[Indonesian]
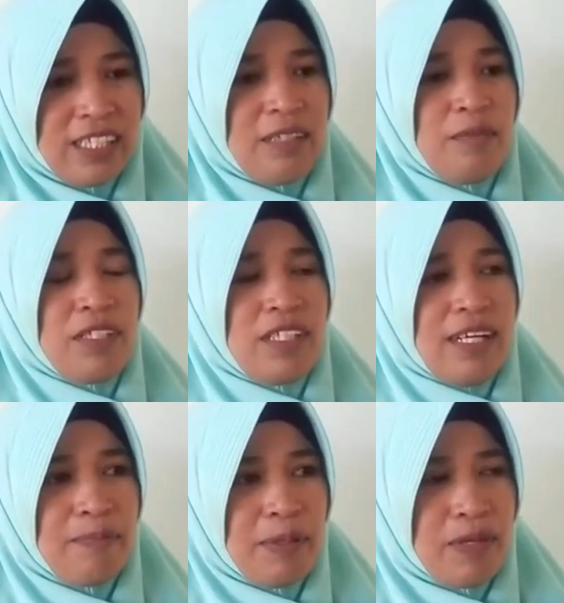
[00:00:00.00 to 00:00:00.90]
kita bisa
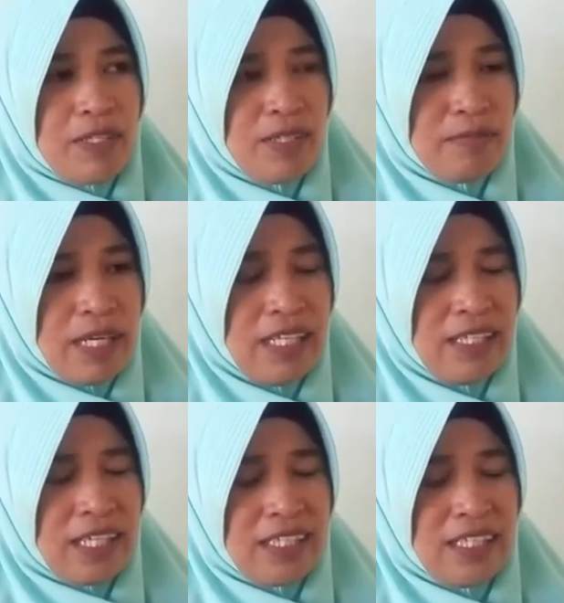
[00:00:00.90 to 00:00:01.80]
nampil maksimal
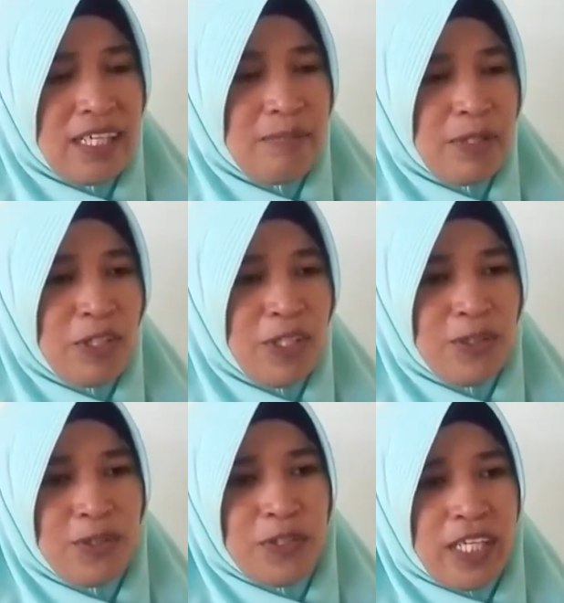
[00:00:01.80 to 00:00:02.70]
tapi dengan bantuan
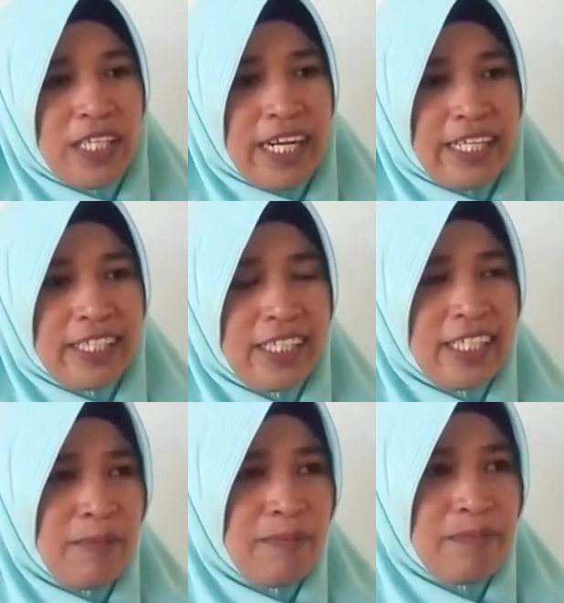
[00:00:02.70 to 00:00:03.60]
dukungan dari
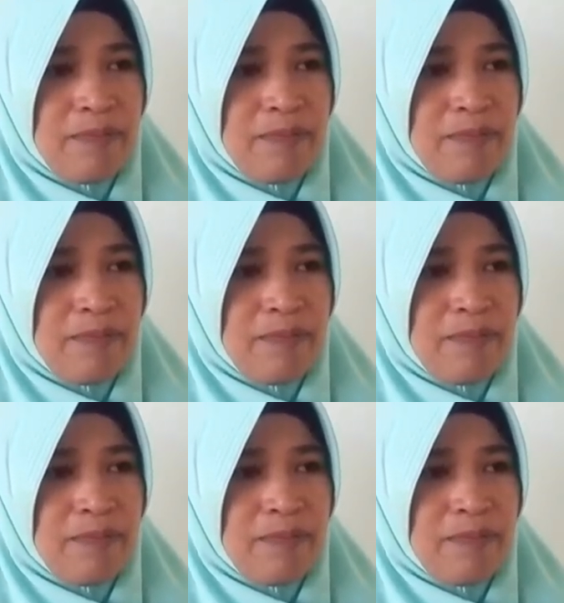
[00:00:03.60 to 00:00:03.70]
segenap